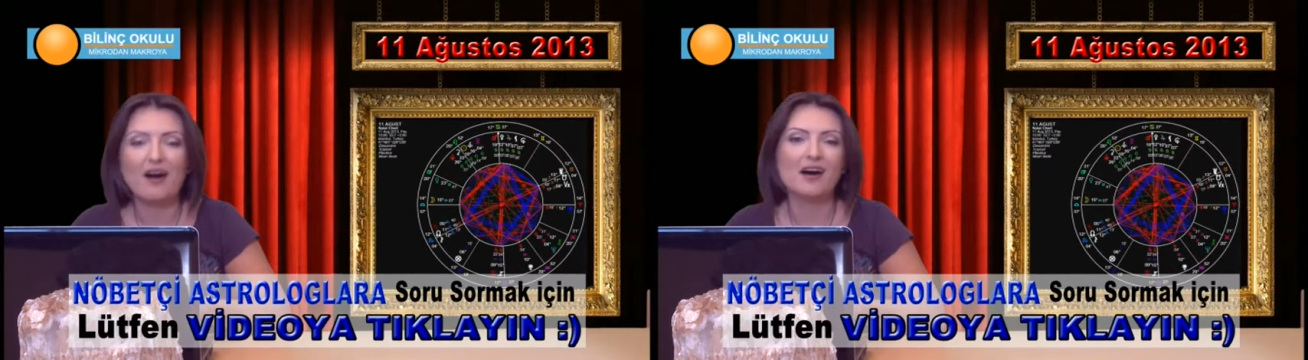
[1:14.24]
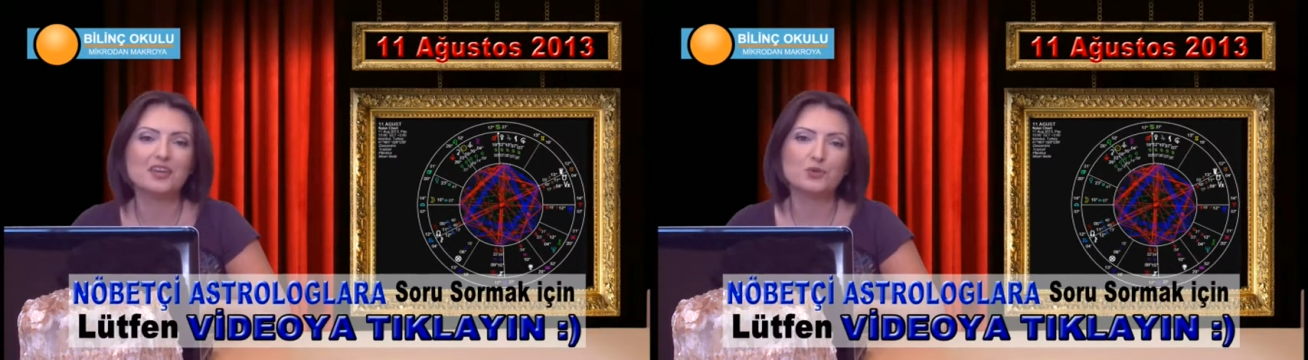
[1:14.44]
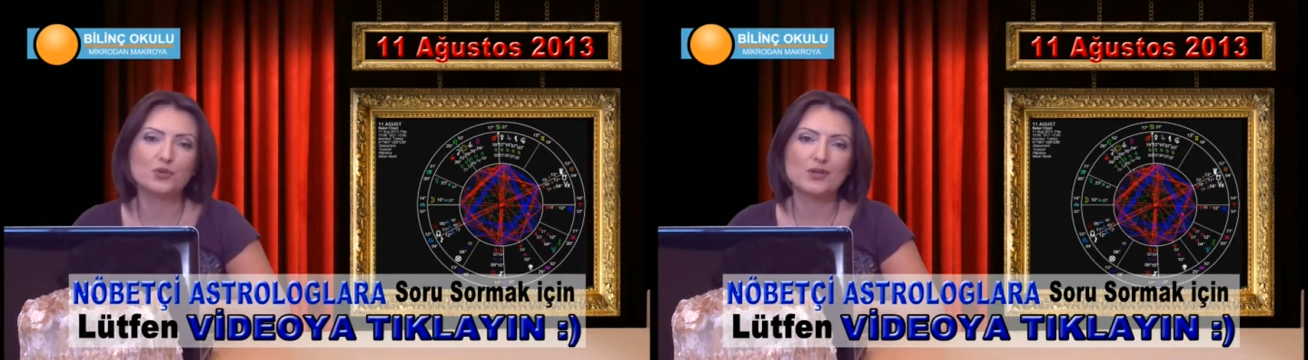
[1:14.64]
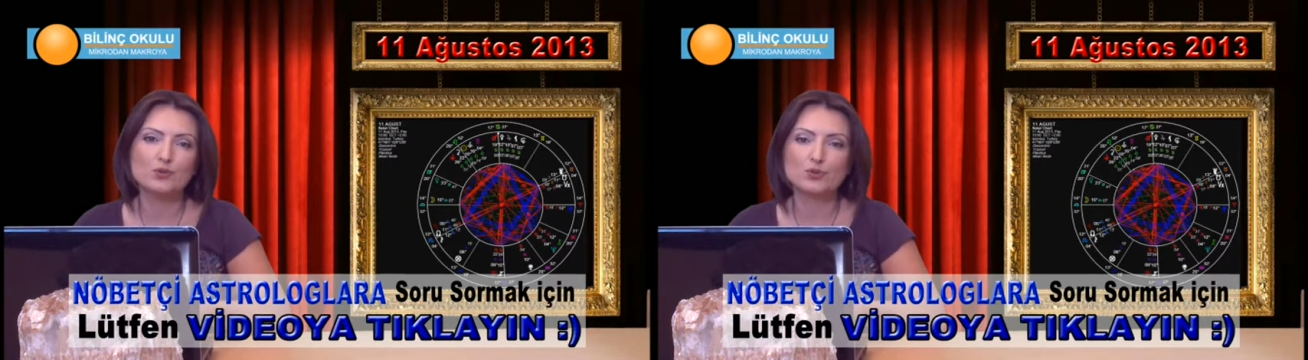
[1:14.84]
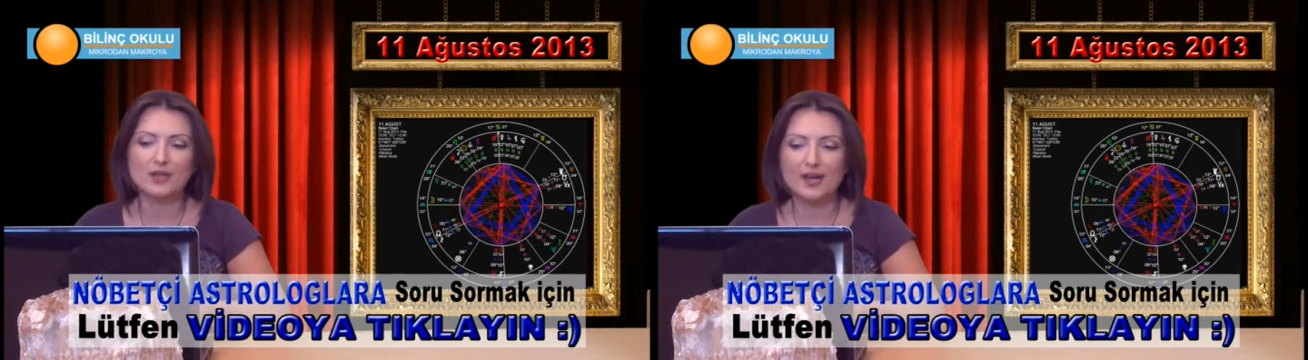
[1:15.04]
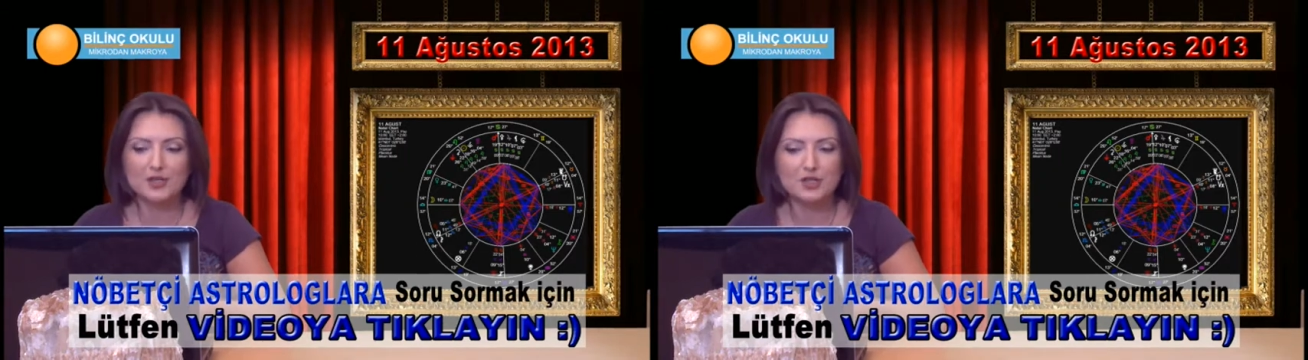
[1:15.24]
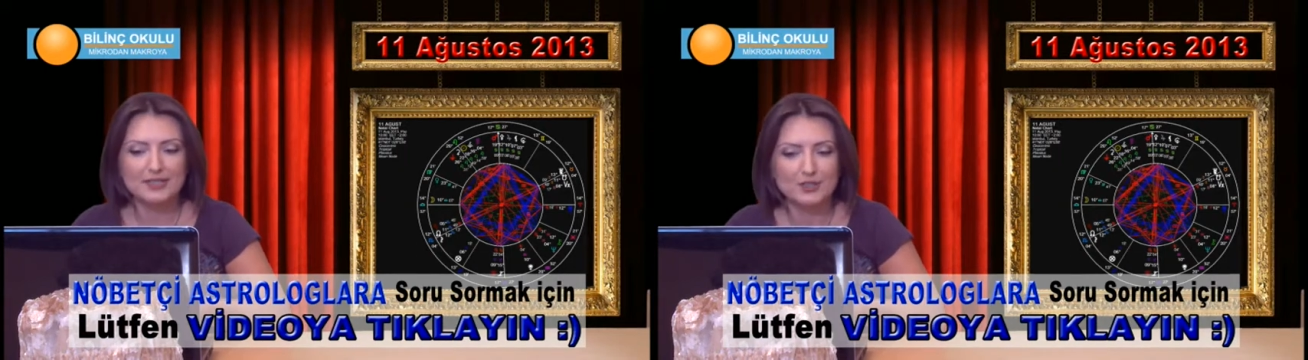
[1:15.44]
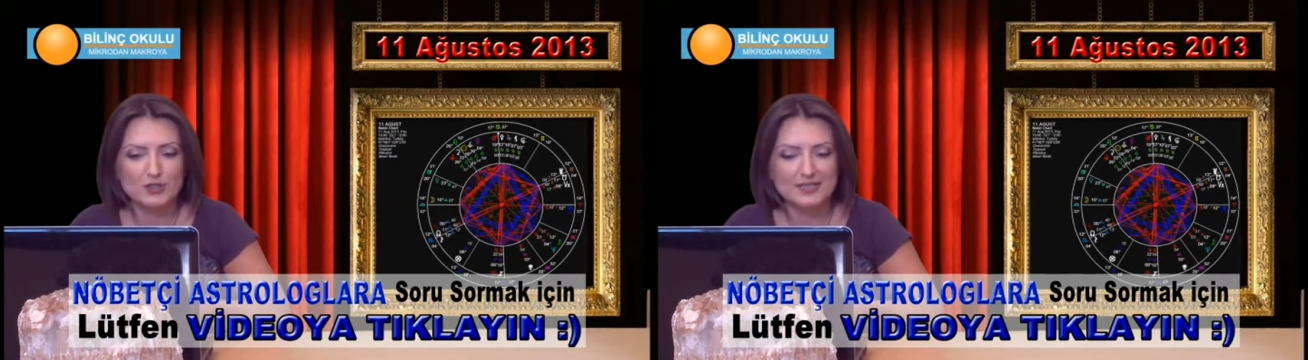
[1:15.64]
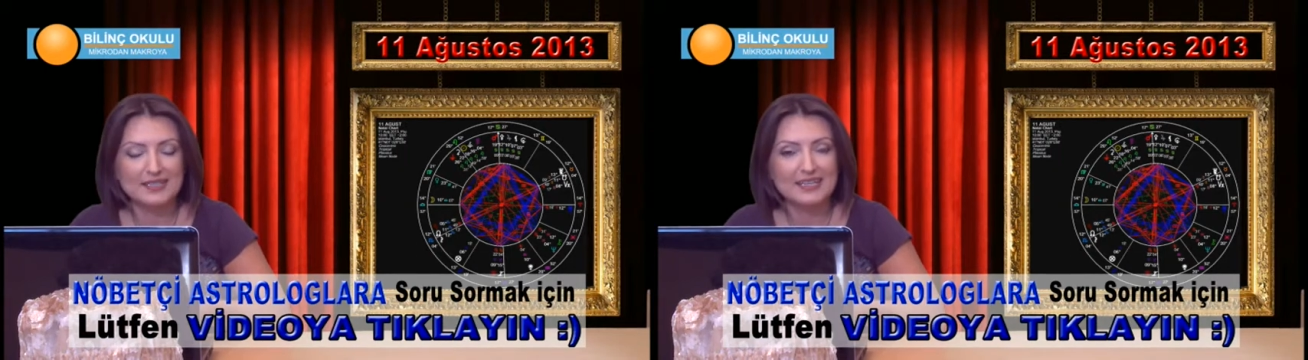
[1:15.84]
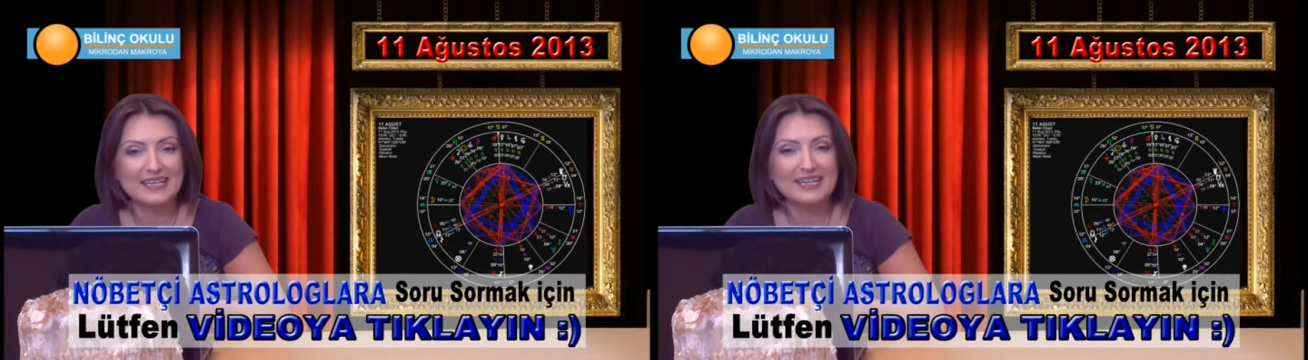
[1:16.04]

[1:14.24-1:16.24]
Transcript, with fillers: Ay-Uranüs karşıt açısı